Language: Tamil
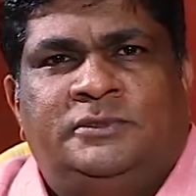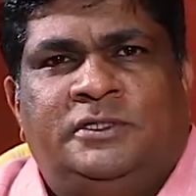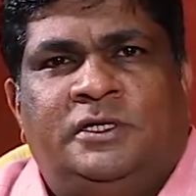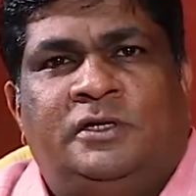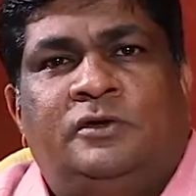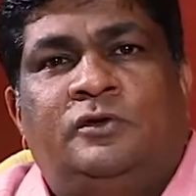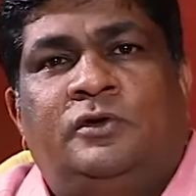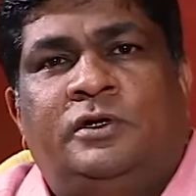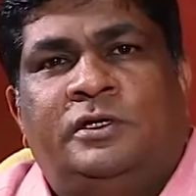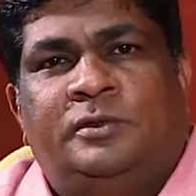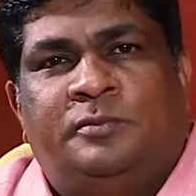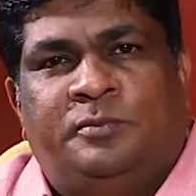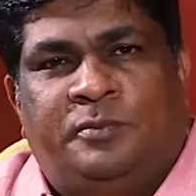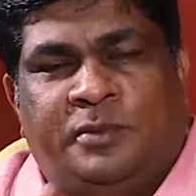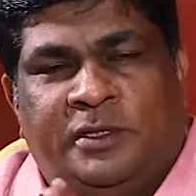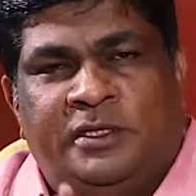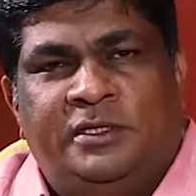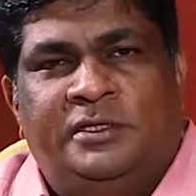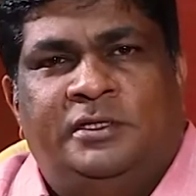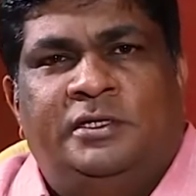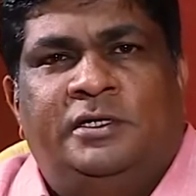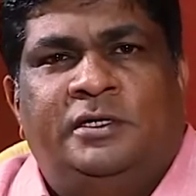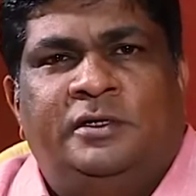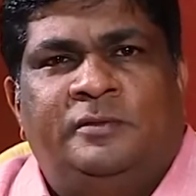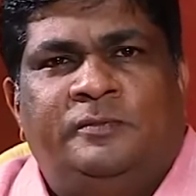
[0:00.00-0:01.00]
என்னுடைய
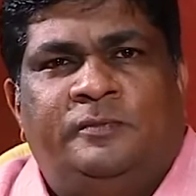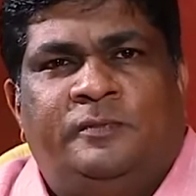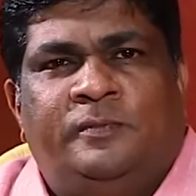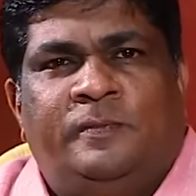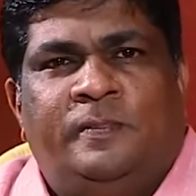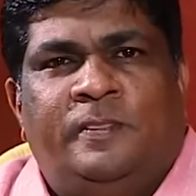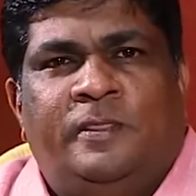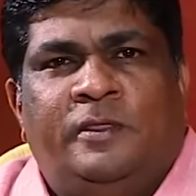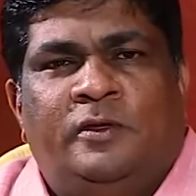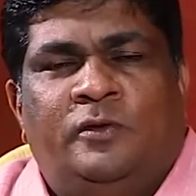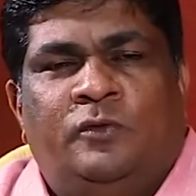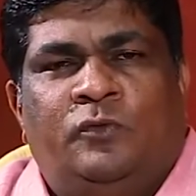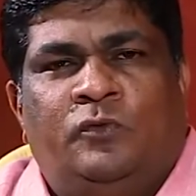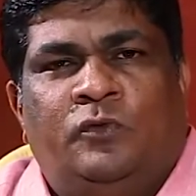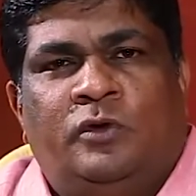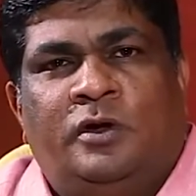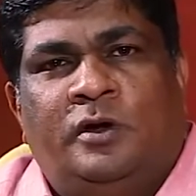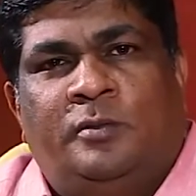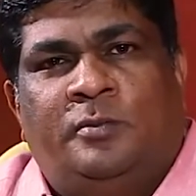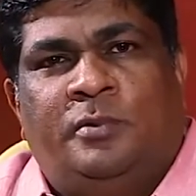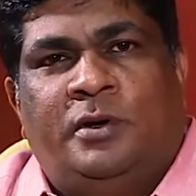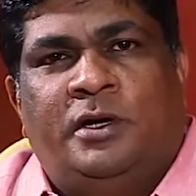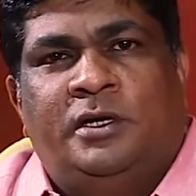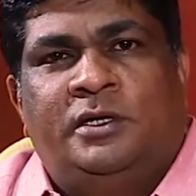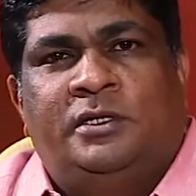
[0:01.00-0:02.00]
பையன்
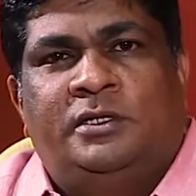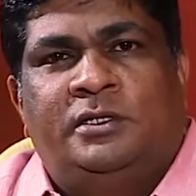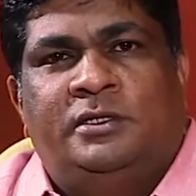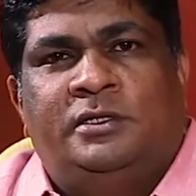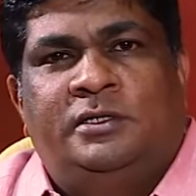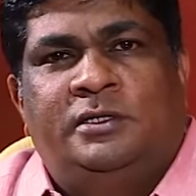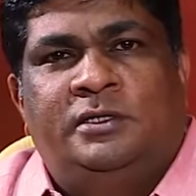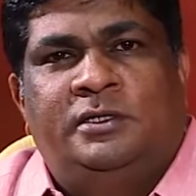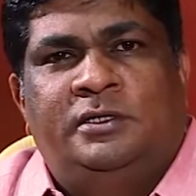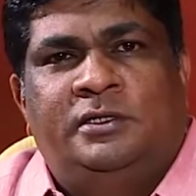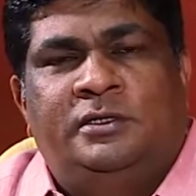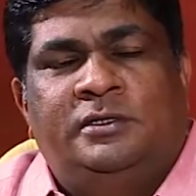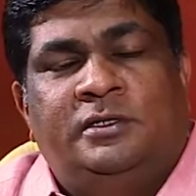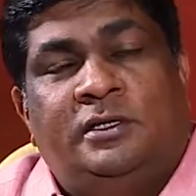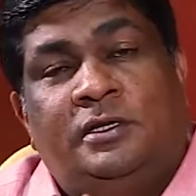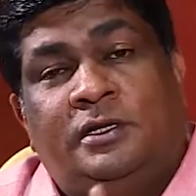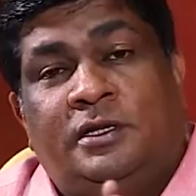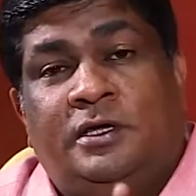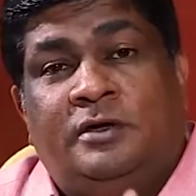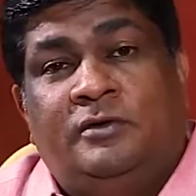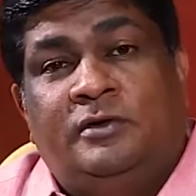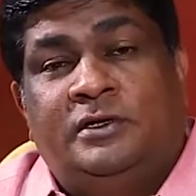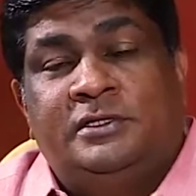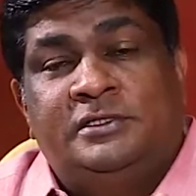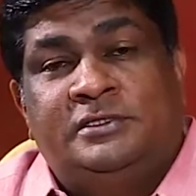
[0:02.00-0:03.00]
உங்கள் பாட்டுக்கு
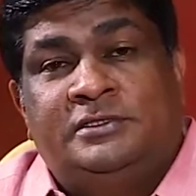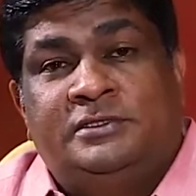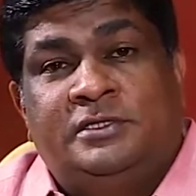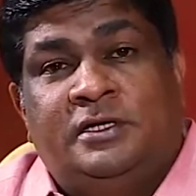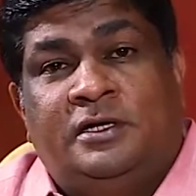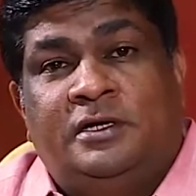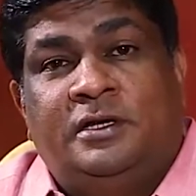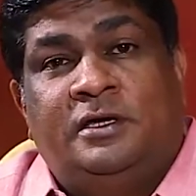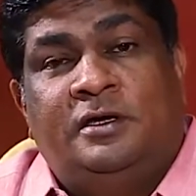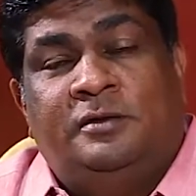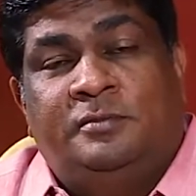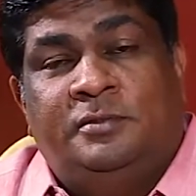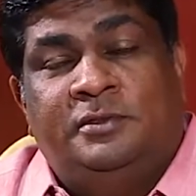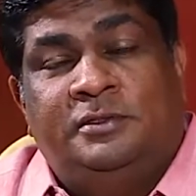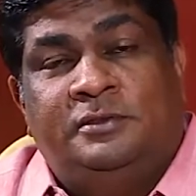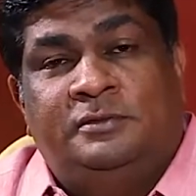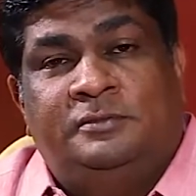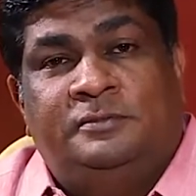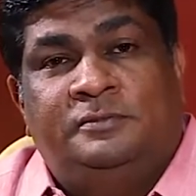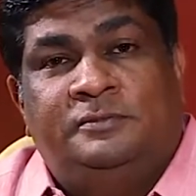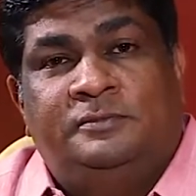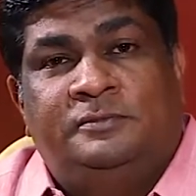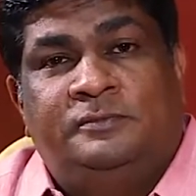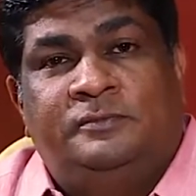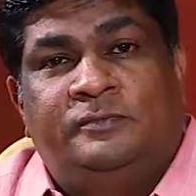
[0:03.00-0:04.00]
நல்லா வாசித்தானா அப்படின்னு
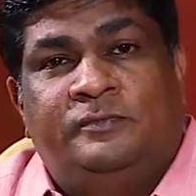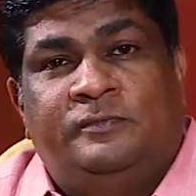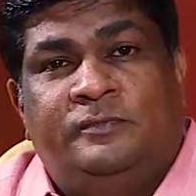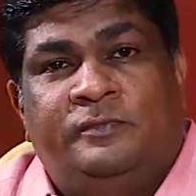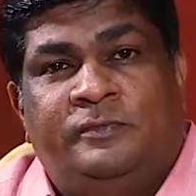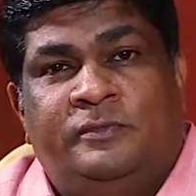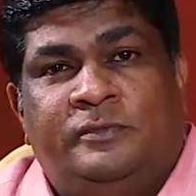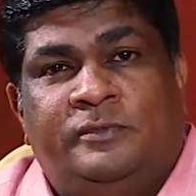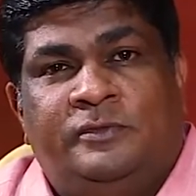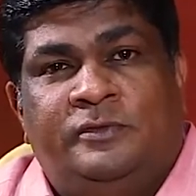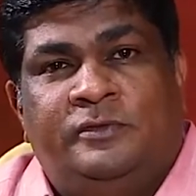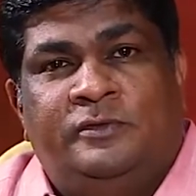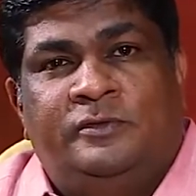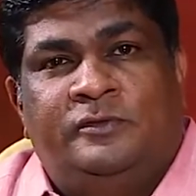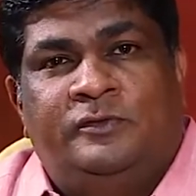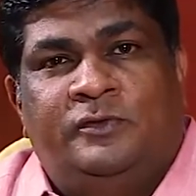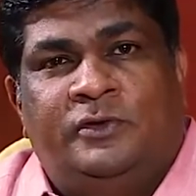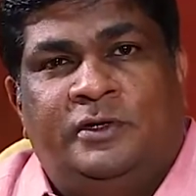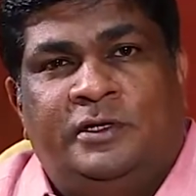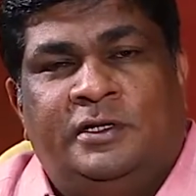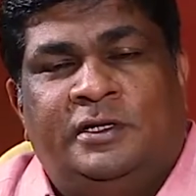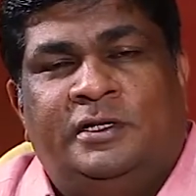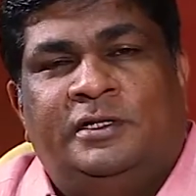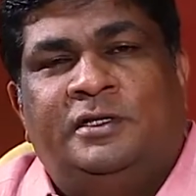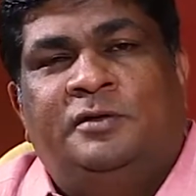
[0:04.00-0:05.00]

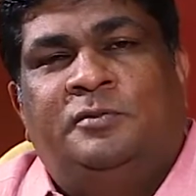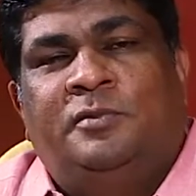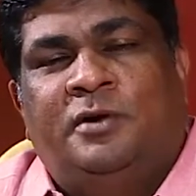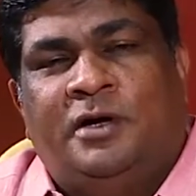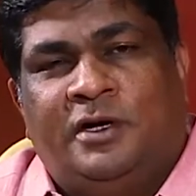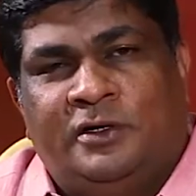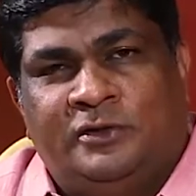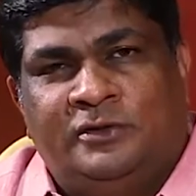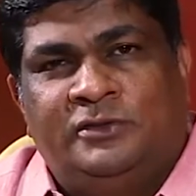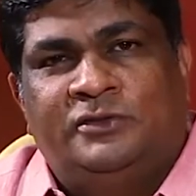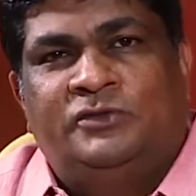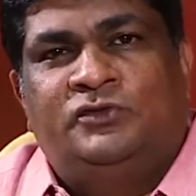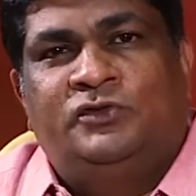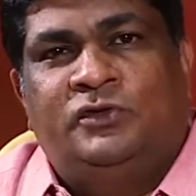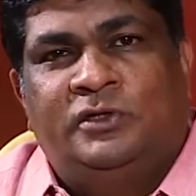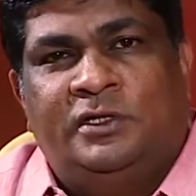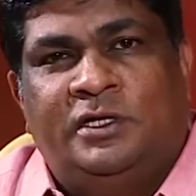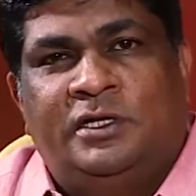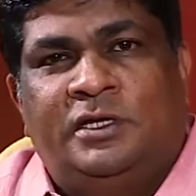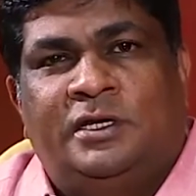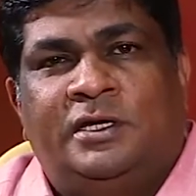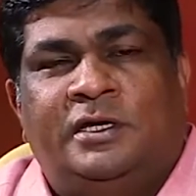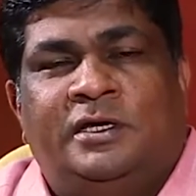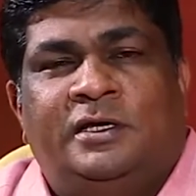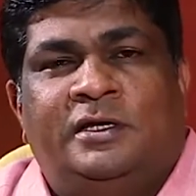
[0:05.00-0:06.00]
உடனே அந்த பாகவதர்
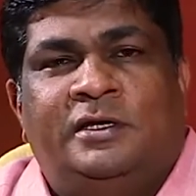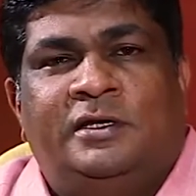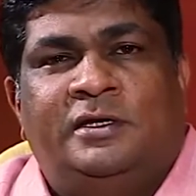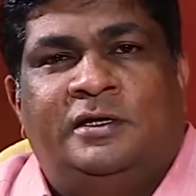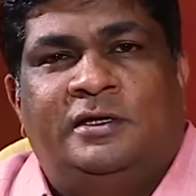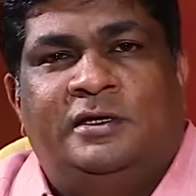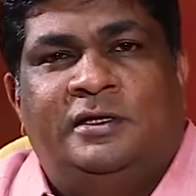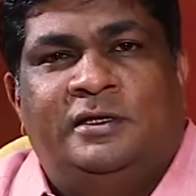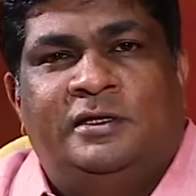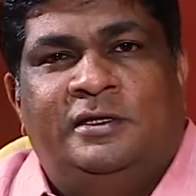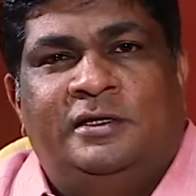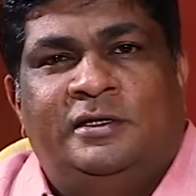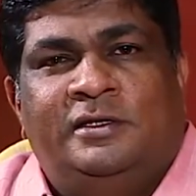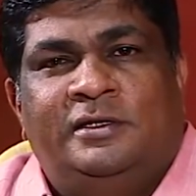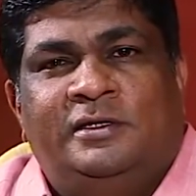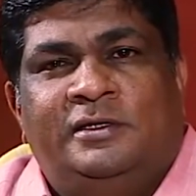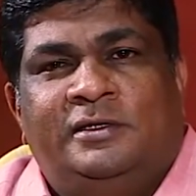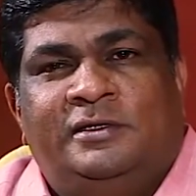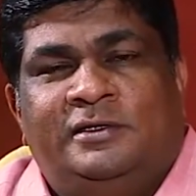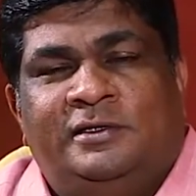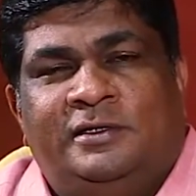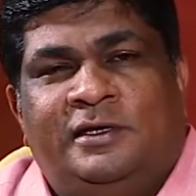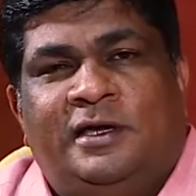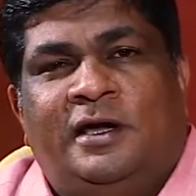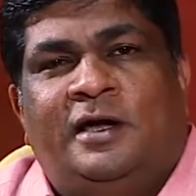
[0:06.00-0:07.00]
சொன்னாராம்
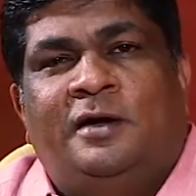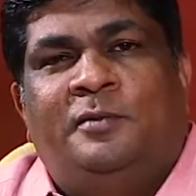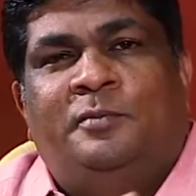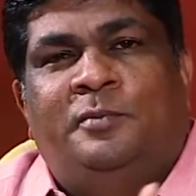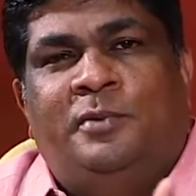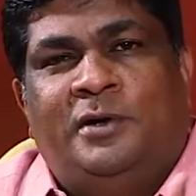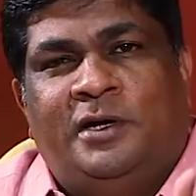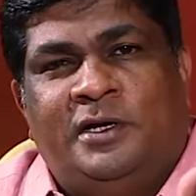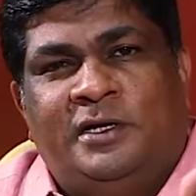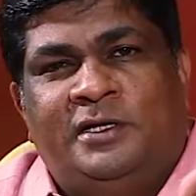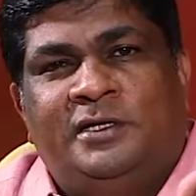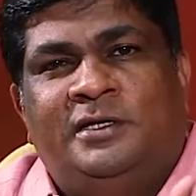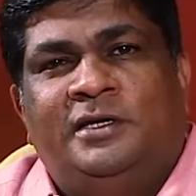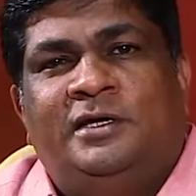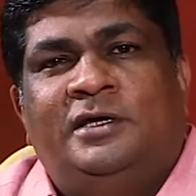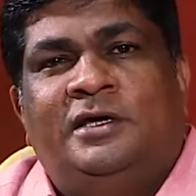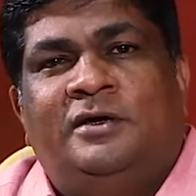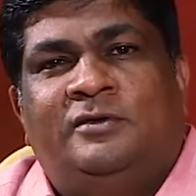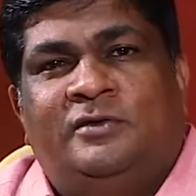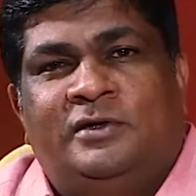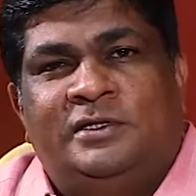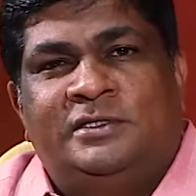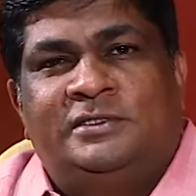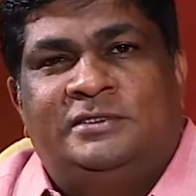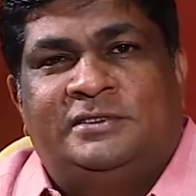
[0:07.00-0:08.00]
என் பாட்டுக்கு எங்கே
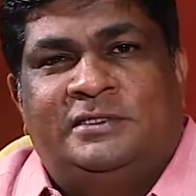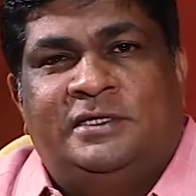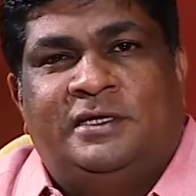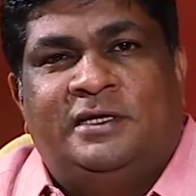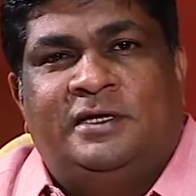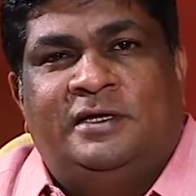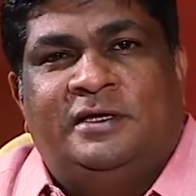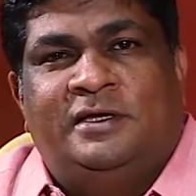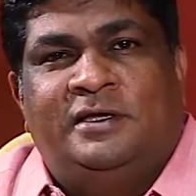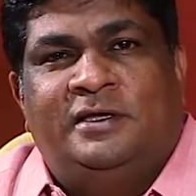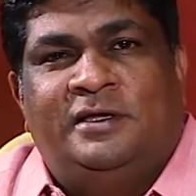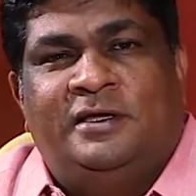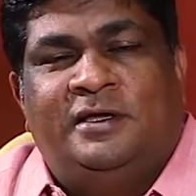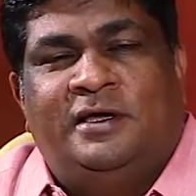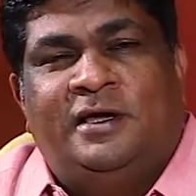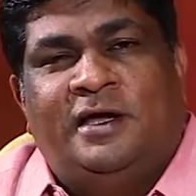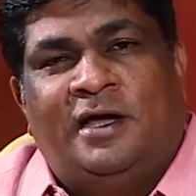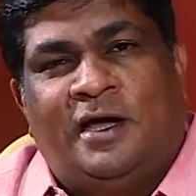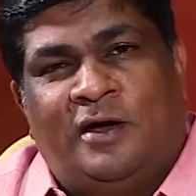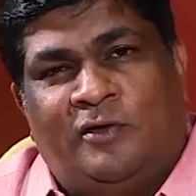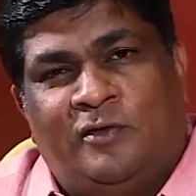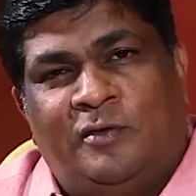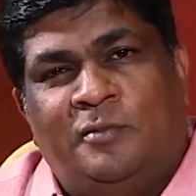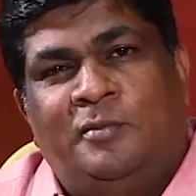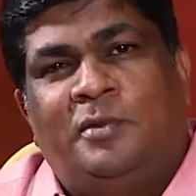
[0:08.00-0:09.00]
வாசித்தான்
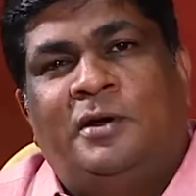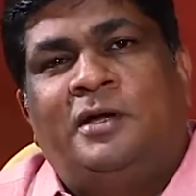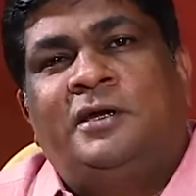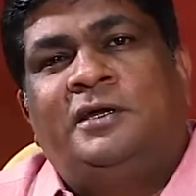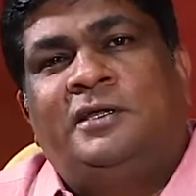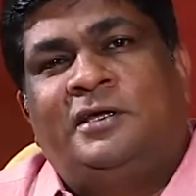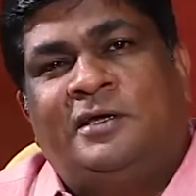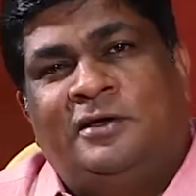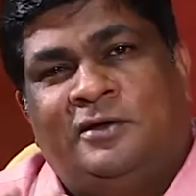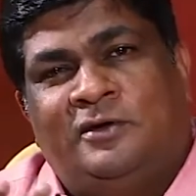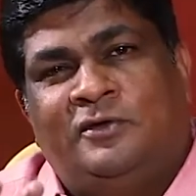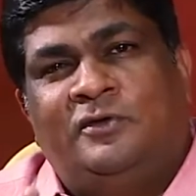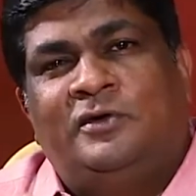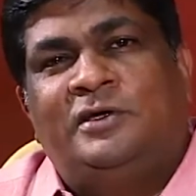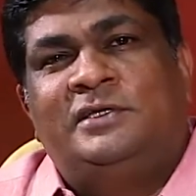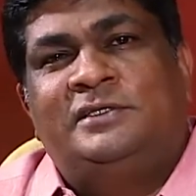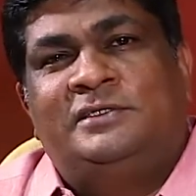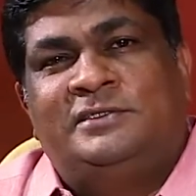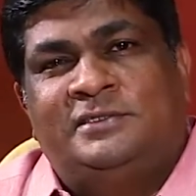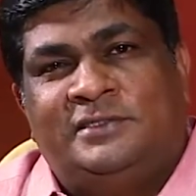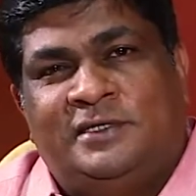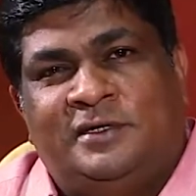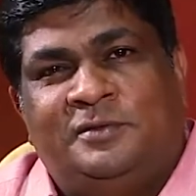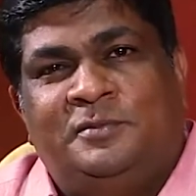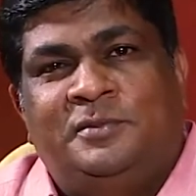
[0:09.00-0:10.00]
அவன் பாட்டுக்கு அவன்
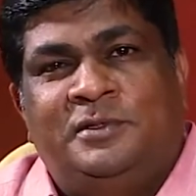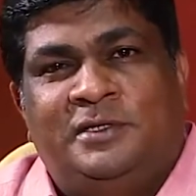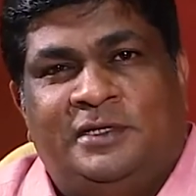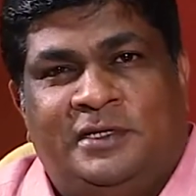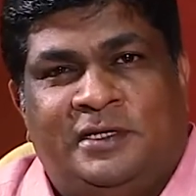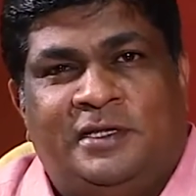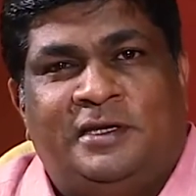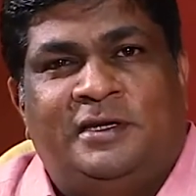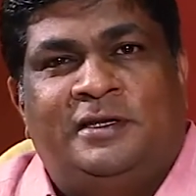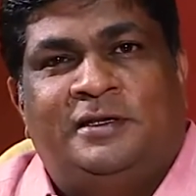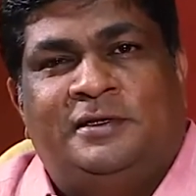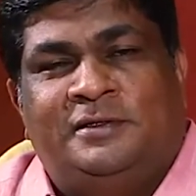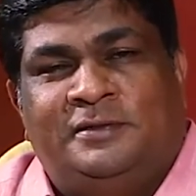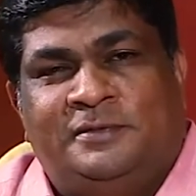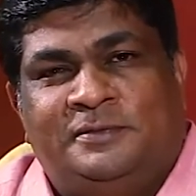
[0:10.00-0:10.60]
வாசித்தான் அப்படின்னார்